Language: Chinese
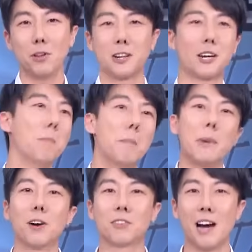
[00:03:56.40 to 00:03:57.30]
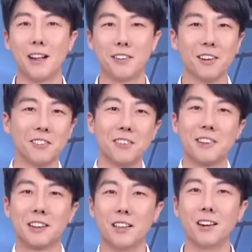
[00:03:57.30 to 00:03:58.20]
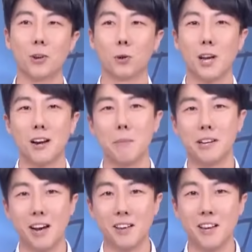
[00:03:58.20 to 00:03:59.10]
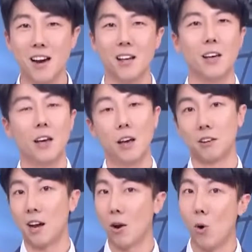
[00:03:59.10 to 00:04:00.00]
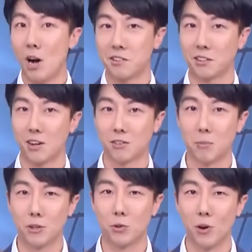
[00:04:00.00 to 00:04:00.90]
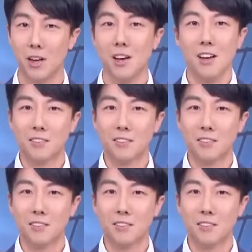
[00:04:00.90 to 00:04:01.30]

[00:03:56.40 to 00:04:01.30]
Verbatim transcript: 没有你根本没有差，你这个市长当有当跟没当一样。哎，你看话讲到这么绝，